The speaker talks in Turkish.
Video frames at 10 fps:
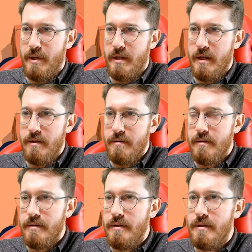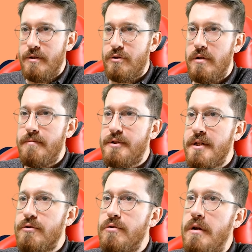yaparken e, şöyle bir
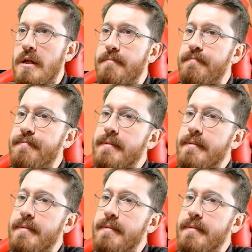şey söyleyeyim.